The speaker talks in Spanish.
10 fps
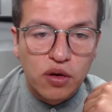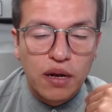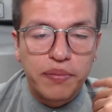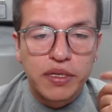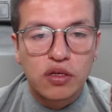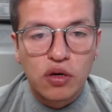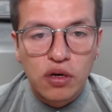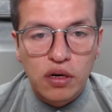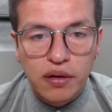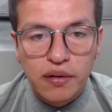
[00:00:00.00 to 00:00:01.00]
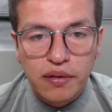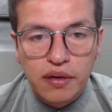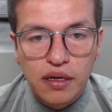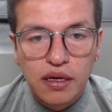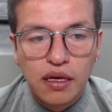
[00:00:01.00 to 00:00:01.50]
del pistón,
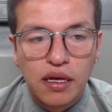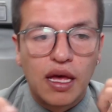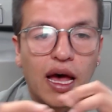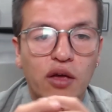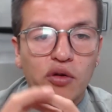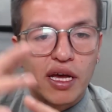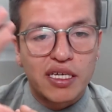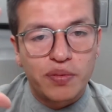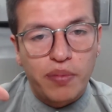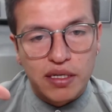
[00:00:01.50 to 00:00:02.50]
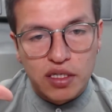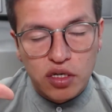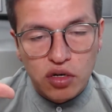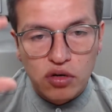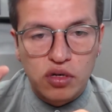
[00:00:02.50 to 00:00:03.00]
hay una
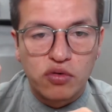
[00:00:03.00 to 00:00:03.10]
expansión